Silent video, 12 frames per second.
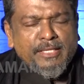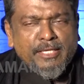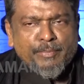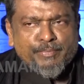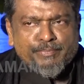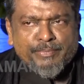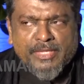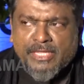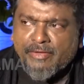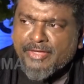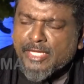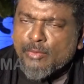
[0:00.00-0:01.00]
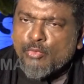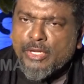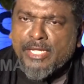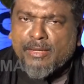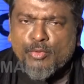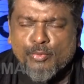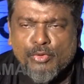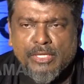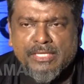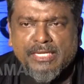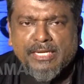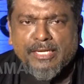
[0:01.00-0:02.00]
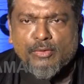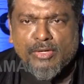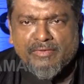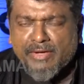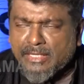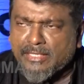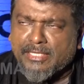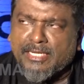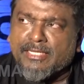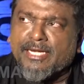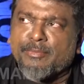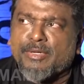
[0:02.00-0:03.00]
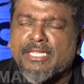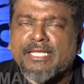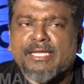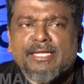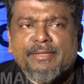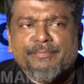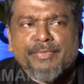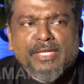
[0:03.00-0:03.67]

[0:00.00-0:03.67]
இருத்தி வைக்க முடியாமல் போனதுக்காக என்னுடைய வருத்தத்தை நான் தெரியப்படுத்திக்கிறேன்